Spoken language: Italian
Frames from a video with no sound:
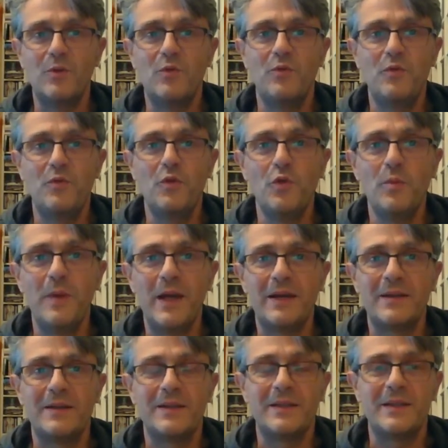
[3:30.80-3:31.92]
un
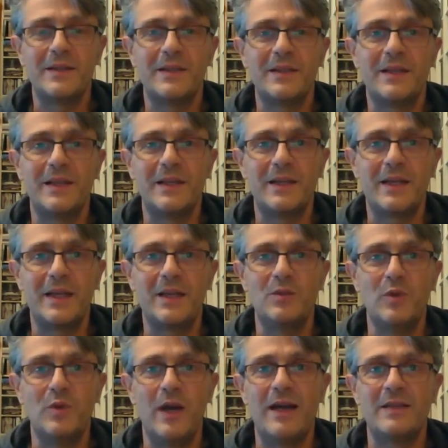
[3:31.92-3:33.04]
fiume eh, che
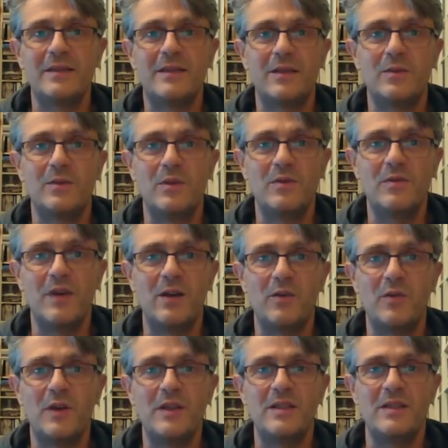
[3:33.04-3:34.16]
durante un inverno
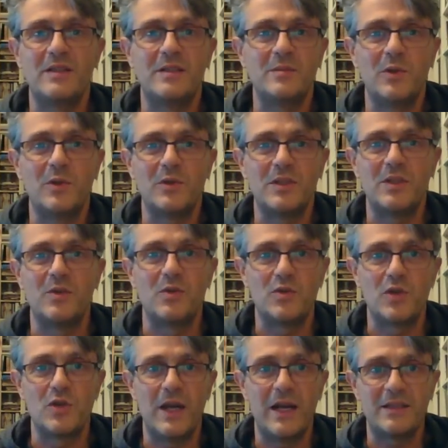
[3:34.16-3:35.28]
freddissimo si
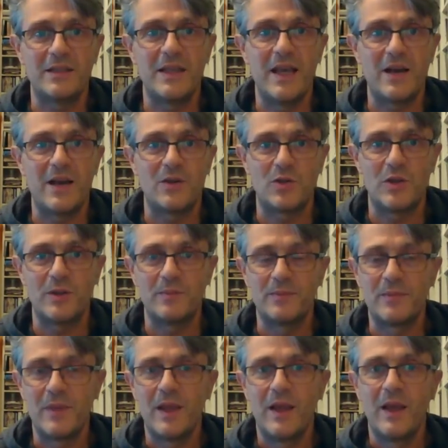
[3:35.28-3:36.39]
congela, si ghiaccia
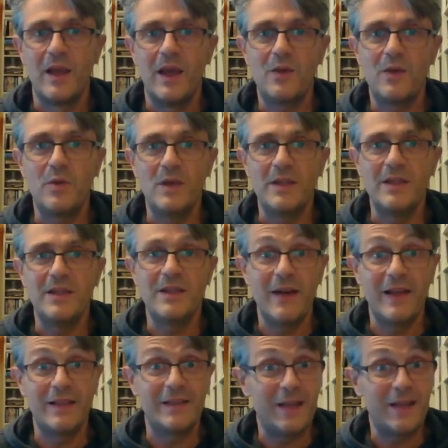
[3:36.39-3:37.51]
e quindi
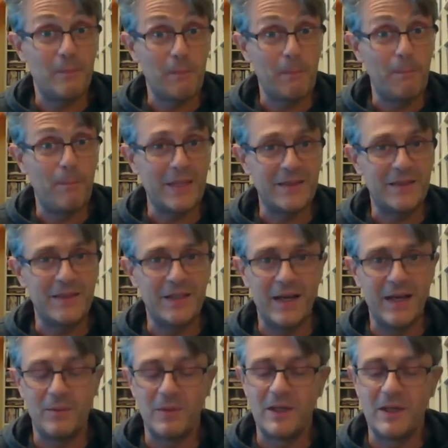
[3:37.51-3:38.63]
diventa
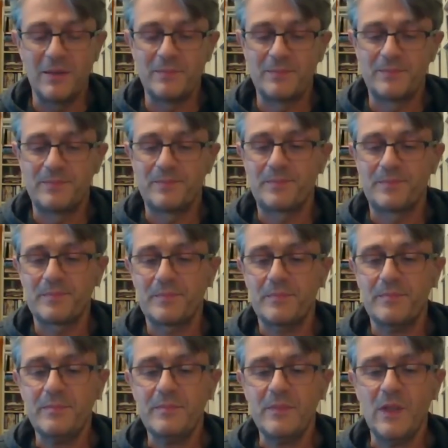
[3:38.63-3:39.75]
pattinabile.
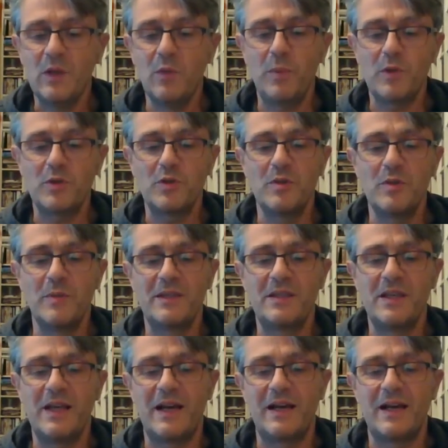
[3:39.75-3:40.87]
Non posso
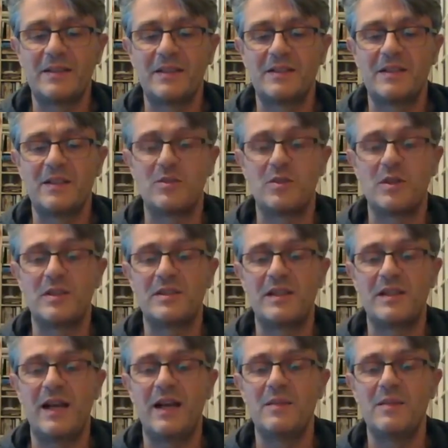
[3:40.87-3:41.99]
dimenticare la sensazione
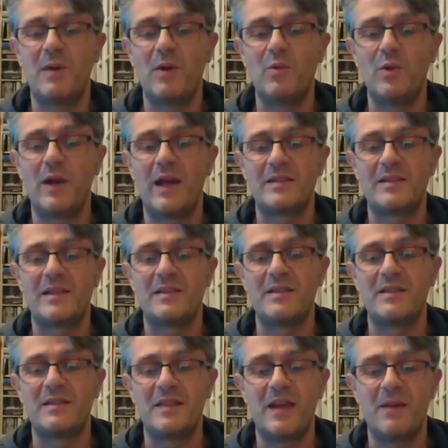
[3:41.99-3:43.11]
strana di paura e estasi
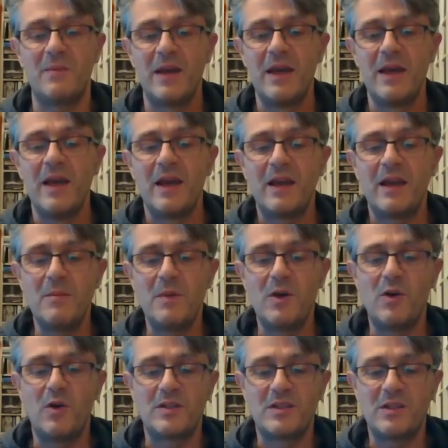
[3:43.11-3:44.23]
insieme che mi
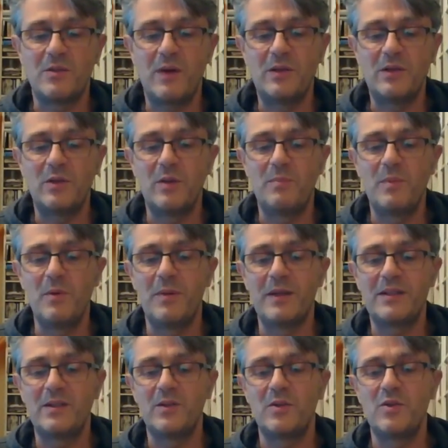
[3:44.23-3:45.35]
colse quando nel primo
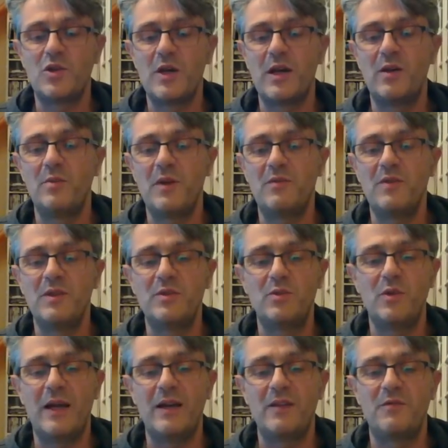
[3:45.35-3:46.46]
mattino di cielo mi
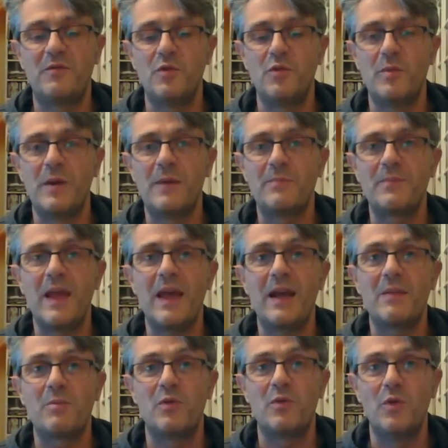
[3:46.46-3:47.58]
avventurai nel fiume.
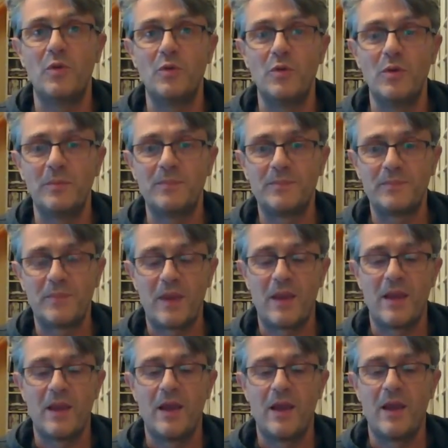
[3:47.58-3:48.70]
Era profondo
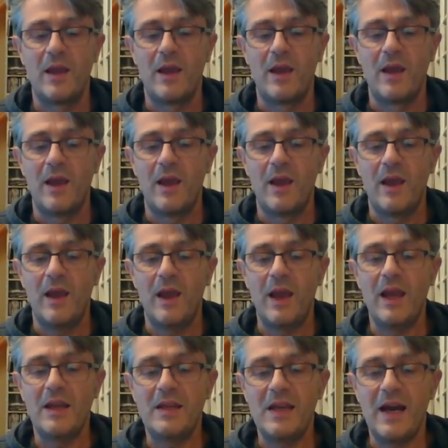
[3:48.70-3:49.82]

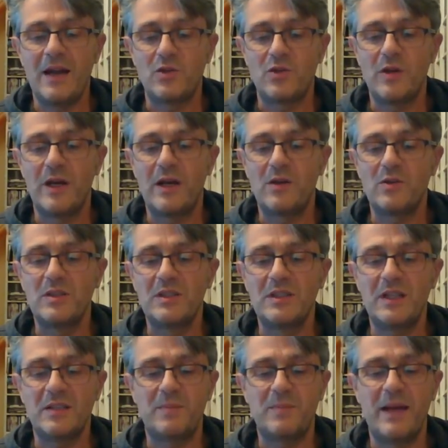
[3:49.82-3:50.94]
e il ghiaccio era così
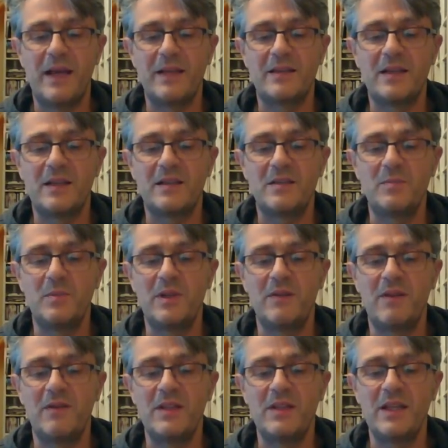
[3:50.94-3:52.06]
trasparente che si
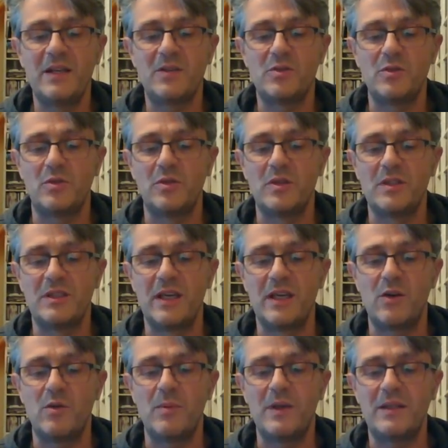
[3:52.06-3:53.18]
poteva vedere sotto di
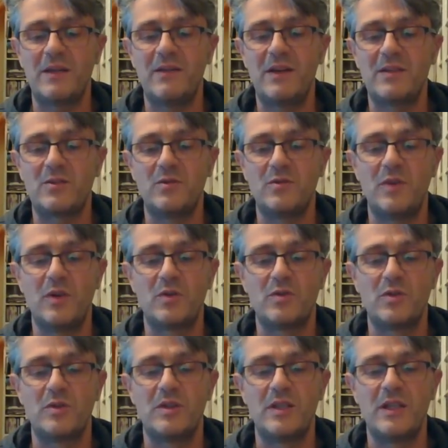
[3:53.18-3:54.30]
sé, come attraverso un velo
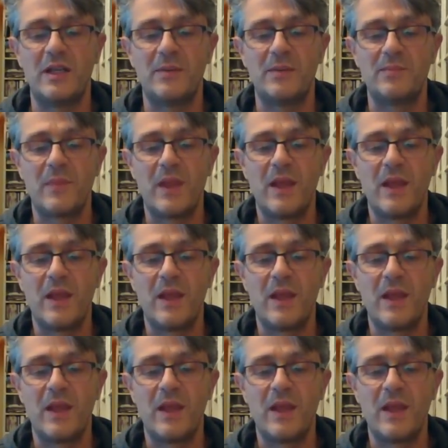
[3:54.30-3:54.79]
sottile